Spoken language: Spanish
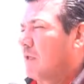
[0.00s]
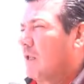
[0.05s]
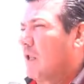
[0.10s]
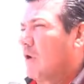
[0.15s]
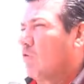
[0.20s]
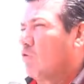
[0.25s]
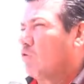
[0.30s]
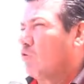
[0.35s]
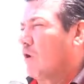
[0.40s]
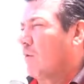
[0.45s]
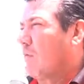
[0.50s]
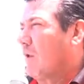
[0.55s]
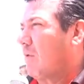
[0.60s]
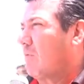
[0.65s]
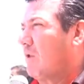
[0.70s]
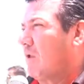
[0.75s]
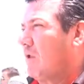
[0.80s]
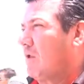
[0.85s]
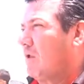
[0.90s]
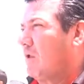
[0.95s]
la cultura
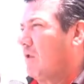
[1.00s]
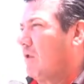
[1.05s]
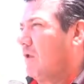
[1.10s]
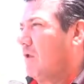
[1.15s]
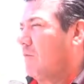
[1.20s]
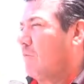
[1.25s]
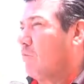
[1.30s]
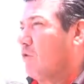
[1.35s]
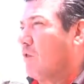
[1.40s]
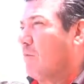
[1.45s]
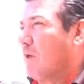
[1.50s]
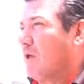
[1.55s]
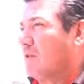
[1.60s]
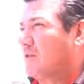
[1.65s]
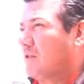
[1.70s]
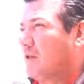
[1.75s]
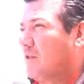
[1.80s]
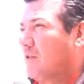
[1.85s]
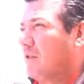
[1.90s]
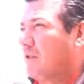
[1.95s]
para mí es muy
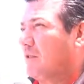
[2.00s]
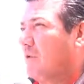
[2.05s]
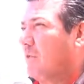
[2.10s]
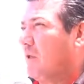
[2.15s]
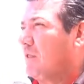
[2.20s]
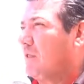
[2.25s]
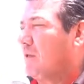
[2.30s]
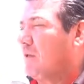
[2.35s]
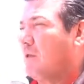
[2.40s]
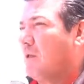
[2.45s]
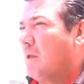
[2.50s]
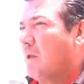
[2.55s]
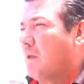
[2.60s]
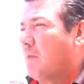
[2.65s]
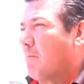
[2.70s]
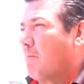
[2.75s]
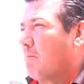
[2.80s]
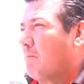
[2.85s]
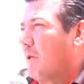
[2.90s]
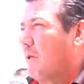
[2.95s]
diversa, evidentemente,
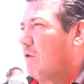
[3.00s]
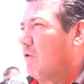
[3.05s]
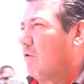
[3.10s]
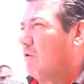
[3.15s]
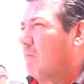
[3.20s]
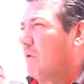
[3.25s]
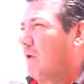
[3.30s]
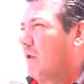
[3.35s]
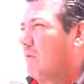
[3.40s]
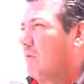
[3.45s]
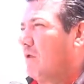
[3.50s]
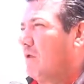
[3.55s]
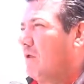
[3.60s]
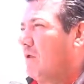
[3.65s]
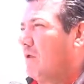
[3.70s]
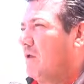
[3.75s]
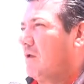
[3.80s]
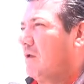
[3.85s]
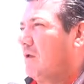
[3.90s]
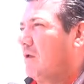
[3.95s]
pero para mí
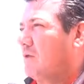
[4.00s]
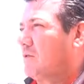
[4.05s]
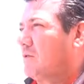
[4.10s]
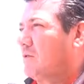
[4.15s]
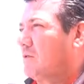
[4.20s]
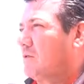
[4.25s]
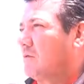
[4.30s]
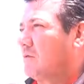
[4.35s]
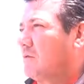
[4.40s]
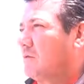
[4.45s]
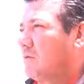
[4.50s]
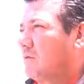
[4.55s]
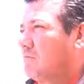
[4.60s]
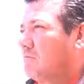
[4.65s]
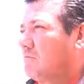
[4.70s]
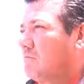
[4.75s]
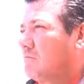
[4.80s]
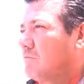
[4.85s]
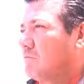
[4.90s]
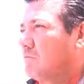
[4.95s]
es
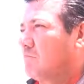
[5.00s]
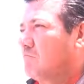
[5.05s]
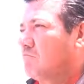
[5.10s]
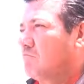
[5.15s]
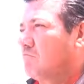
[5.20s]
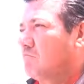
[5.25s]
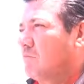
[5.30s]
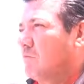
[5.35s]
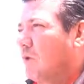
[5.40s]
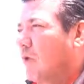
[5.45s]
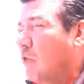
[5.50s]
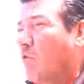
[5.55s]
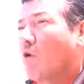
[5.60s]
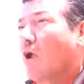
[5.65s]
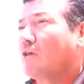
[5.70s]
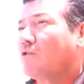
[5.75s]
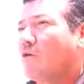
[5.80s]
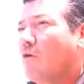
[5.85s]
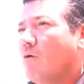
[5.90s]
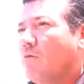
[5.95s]

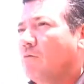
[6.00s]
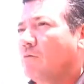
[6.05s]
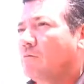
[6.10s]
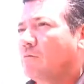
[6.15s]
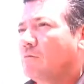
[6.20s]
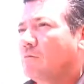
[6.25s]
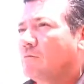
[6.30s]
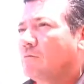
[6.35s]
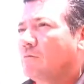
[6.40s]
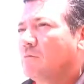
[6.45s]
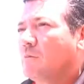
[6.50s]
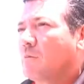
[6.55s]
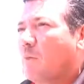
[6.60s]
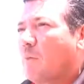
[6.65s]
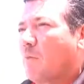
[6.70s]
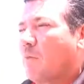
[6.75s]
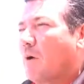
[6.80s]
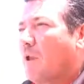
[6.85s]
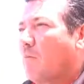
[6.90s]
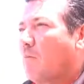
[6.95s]
educación.
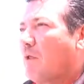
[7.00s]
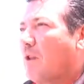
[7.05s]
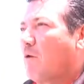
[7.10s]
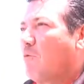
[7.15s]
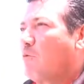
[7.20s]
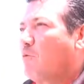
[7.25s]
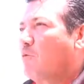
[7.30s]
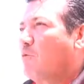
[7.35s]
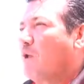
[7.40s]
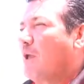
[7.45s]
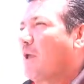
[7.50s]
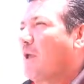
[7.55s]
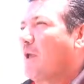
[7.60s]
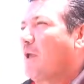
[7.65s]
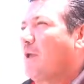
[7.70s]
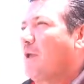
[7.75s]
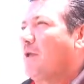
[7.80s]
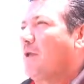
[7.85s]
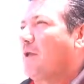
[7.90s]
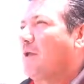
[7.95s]
Para mí la cultura
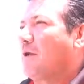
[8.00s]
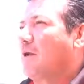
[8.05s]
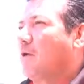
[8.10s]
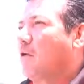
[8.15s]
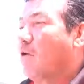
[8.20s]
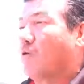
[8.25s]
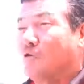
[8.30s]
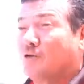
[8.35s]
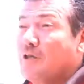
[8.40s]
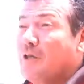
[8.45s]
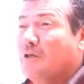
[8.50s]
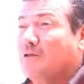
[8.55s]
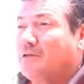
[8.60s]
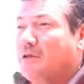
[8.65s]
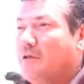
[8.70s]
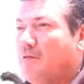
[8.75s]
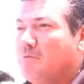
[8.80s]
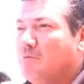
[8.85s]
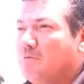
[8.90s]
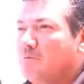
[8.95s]
es
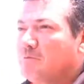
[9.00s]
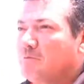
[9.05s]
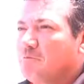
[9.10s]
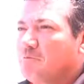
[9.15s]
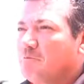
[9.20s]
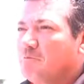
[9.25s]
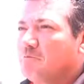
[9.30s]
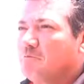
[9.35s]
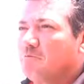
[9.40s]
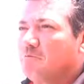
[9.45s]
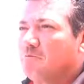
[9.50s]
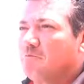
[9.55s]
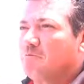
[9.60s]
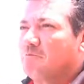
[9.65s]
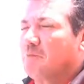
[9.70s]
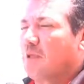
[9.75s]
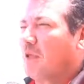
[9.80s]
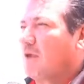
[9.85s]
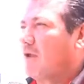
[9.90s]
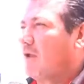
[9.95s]
conciencia.
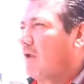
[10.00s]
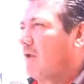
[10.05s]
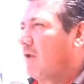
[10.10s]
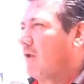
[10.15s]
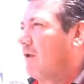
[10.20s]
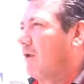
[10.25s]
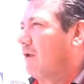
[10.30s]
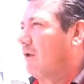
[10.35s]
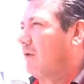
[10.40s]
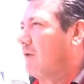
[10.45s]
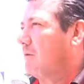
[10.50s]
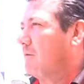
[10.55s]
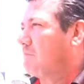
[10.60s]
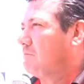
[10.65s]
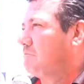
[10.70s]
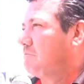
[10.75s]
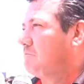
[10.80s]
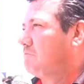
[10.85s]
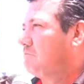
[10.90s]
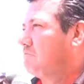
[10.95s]
Eh,
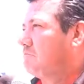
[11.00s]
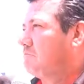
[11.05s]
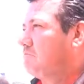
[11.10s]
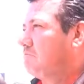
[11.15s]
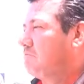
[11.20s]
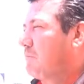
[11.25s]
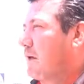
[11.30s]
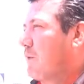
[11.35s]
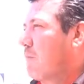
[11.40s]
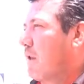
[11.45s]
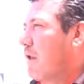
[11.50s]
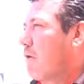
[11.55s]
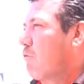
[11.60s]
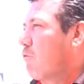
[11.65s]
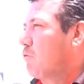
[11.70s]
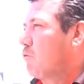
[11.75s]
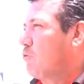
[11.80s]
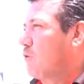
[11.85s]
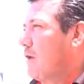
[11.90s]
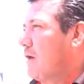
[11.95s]
para mí la
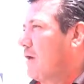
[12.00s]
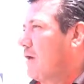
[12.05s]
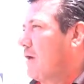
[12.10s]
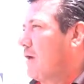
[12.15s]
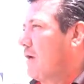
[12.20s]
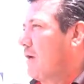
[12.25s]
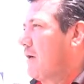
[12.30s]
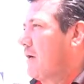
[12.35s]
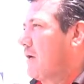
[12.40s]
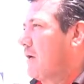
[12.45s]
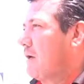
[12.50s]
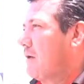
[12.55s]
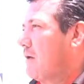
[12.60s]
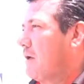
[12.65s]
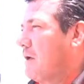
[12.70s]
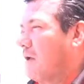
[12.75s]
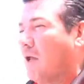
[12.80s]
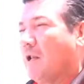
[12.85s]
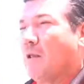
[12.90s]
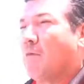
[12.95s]
cultura
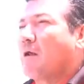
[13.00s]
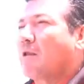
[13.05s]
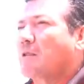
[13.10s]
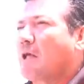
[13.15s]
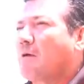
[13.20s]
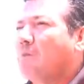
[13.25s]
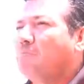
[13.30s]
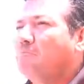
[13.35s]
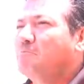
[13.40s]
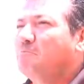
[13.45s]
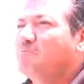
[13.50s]
es libertad.